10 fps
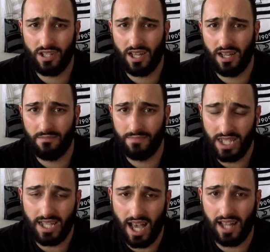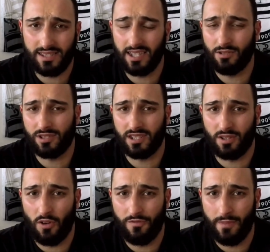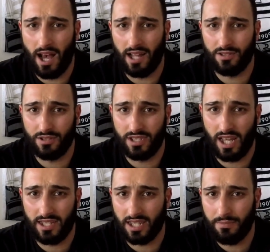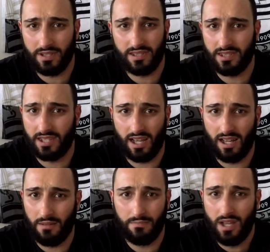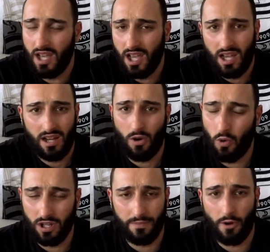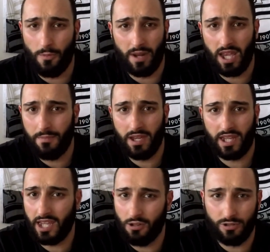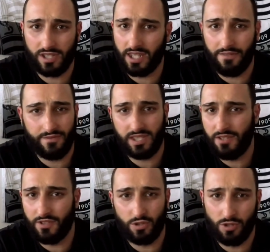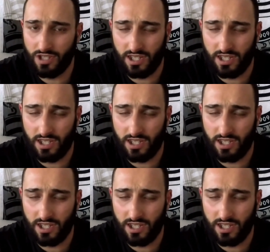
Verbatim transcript: ähm, in Graz gegen uns getroffen hat und der dribbelt sich da ähm, ohne Probleme gegen unsere Defensive durch.